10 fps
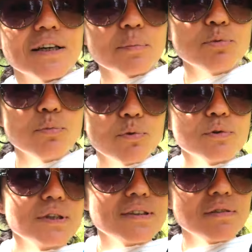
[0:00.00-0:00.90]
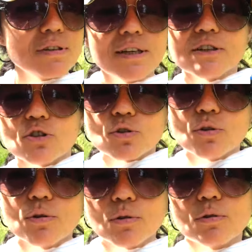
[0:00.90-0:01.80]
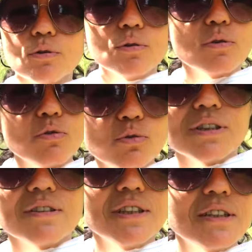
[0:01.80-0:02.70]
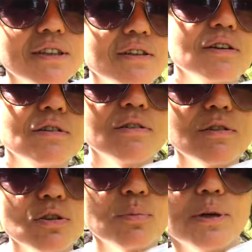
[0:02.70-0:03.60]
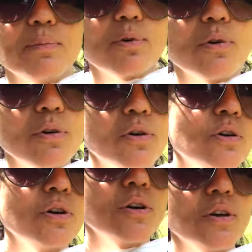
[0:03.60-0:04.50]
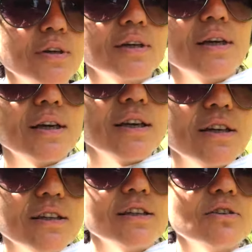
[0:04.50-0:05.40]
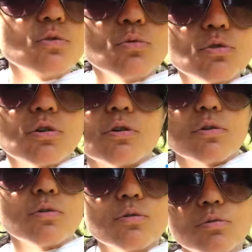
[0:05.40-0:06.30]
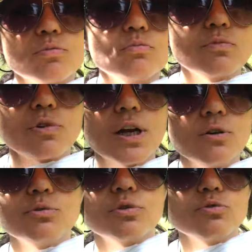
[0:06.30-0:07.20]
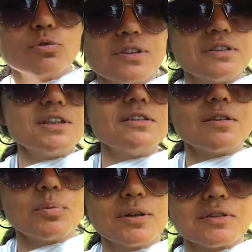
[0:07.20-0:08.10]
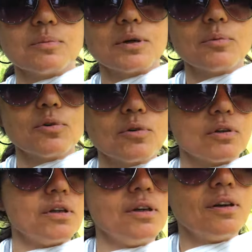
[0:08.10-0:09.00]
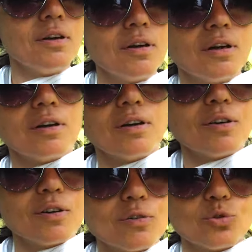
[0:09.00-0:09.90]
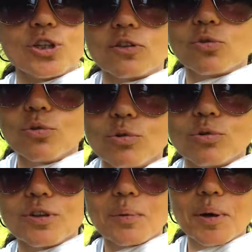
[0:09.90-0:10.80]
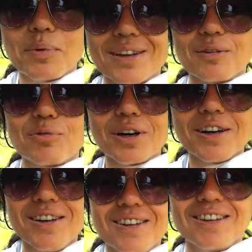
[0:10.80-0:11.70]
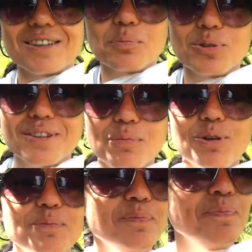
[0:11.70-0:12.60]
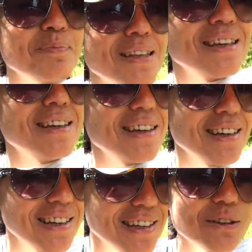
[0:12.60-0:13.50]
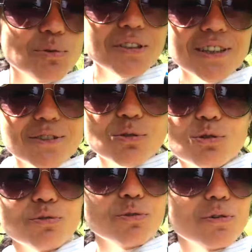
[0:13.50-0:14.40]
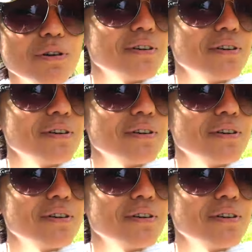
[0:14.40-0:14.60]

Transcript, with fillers: Herbemont est un village euh, touristique, normalement. Et donc, euh, voilà, l'offre touristique, c'est principalement le château qu'on aimerait bien aller voir, si possible, et aussi et surtout